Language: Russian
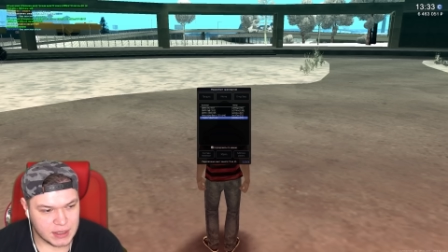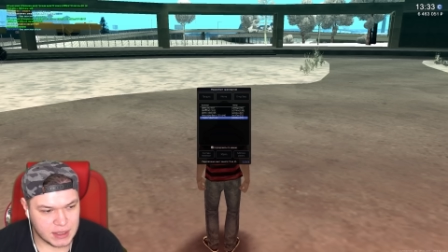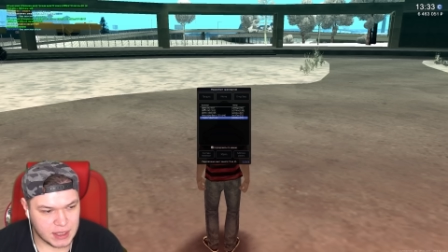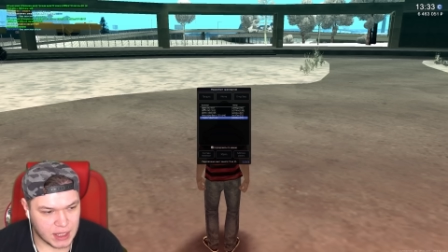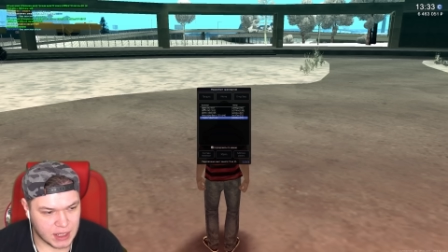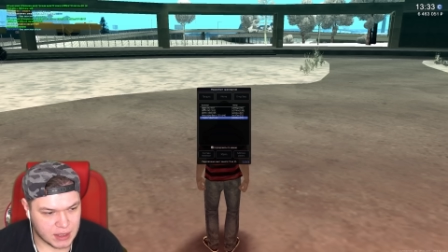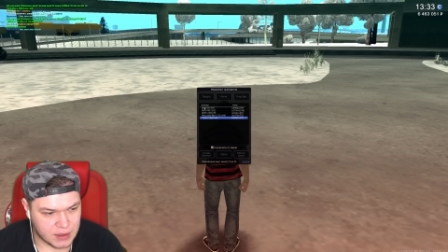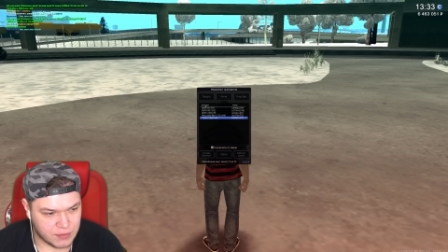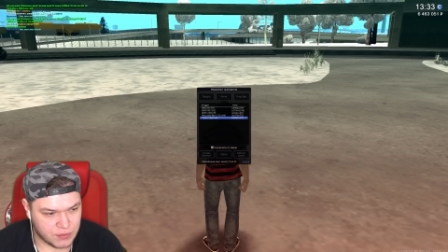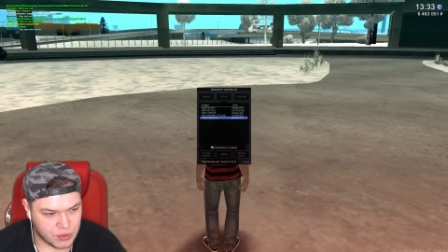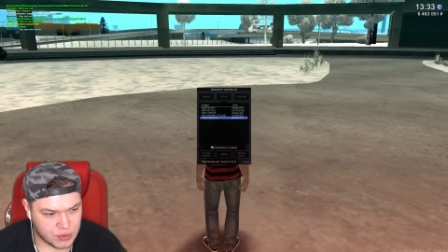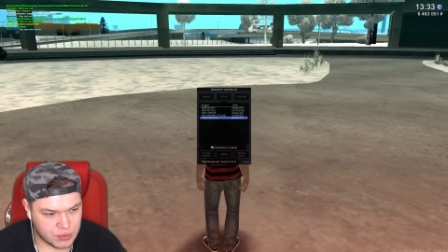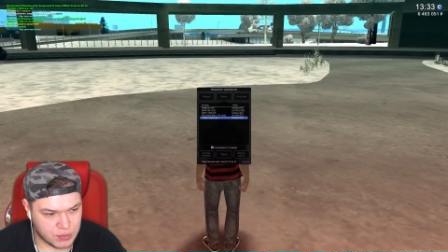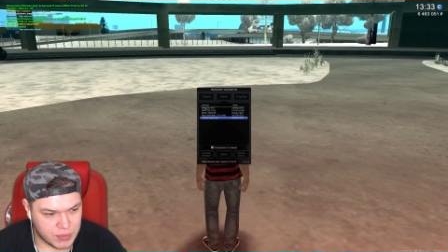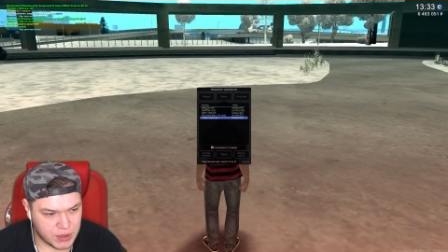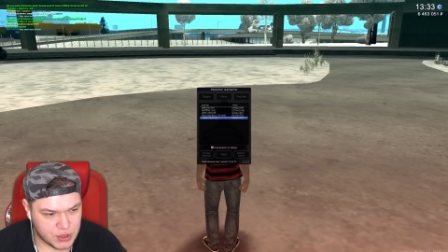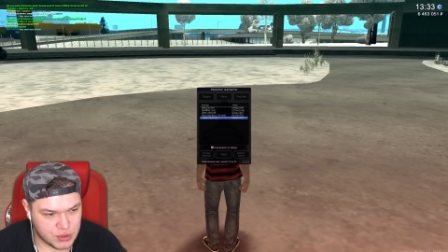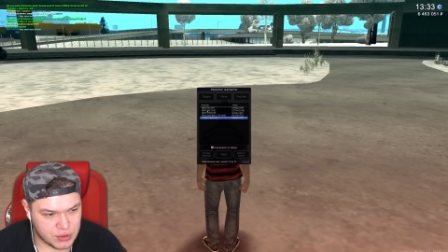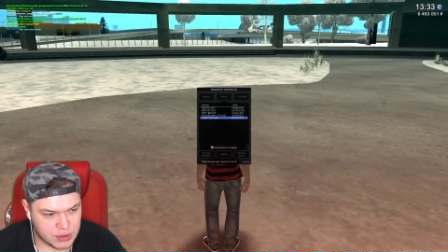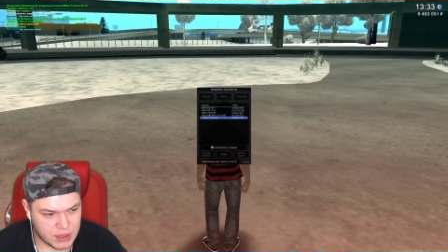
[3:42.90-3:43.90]
Так, вот у
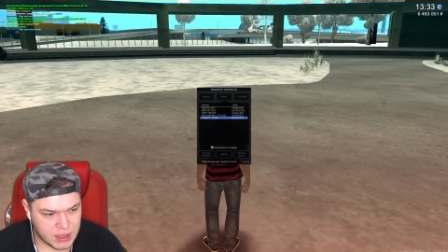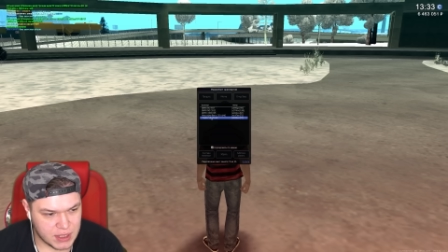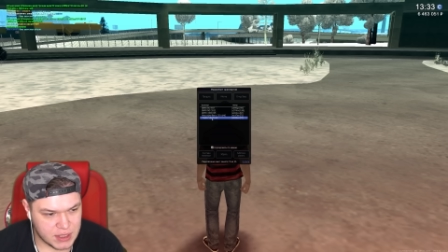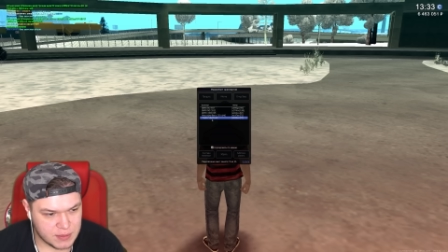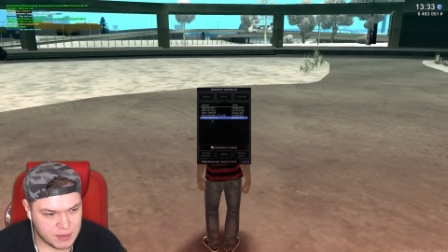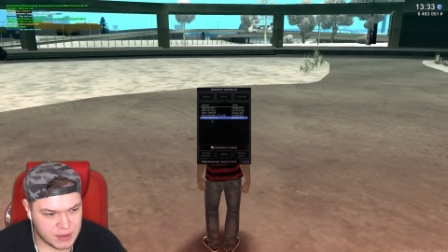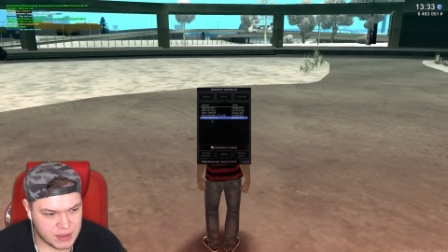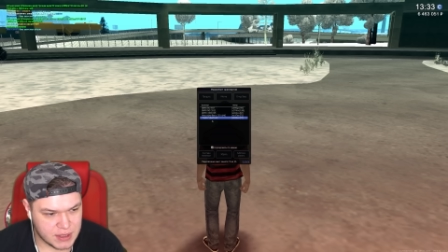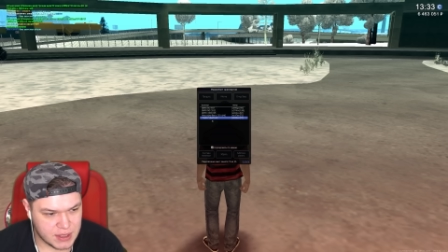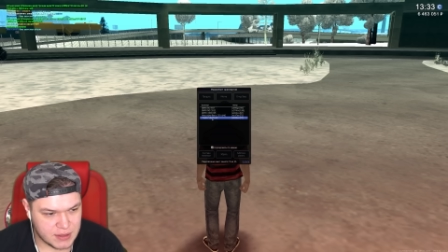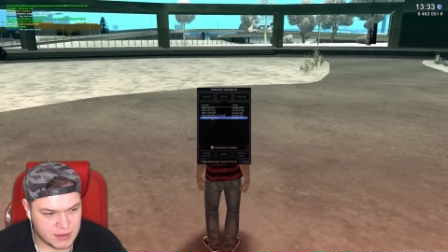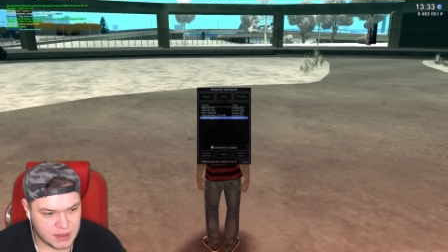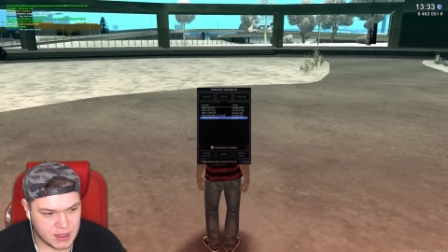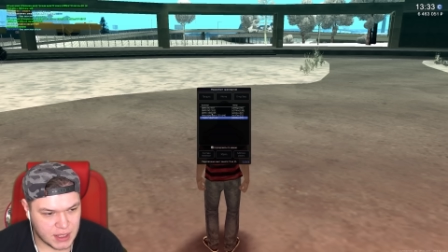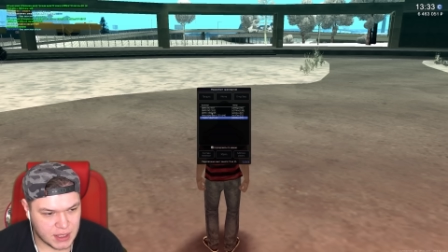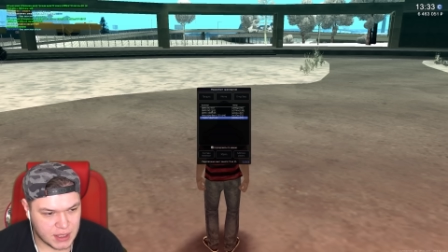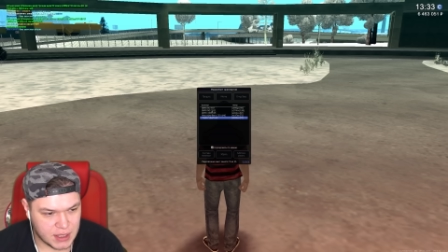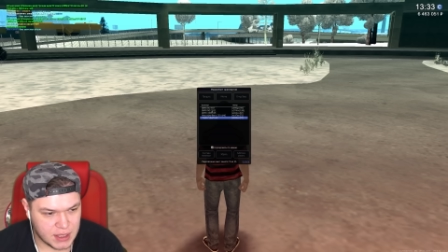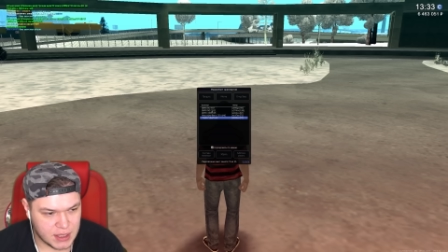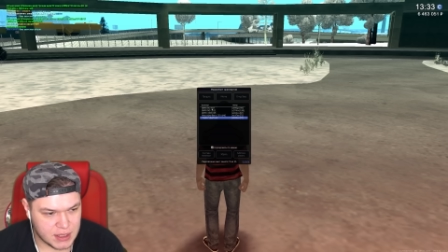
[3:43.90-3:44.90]
меня еще транспорт здесь
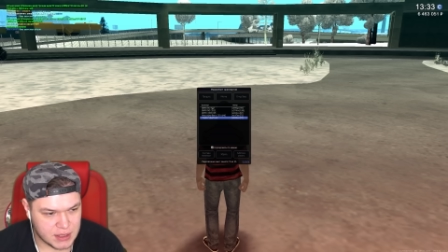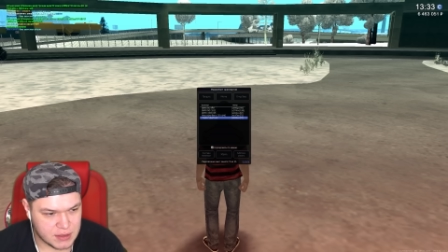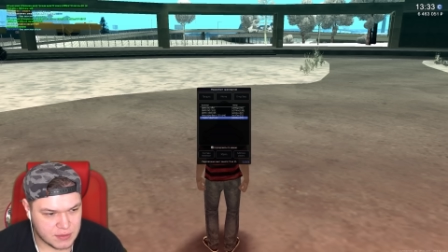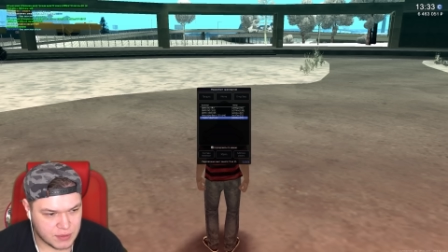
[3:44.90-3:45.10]
всякий есть.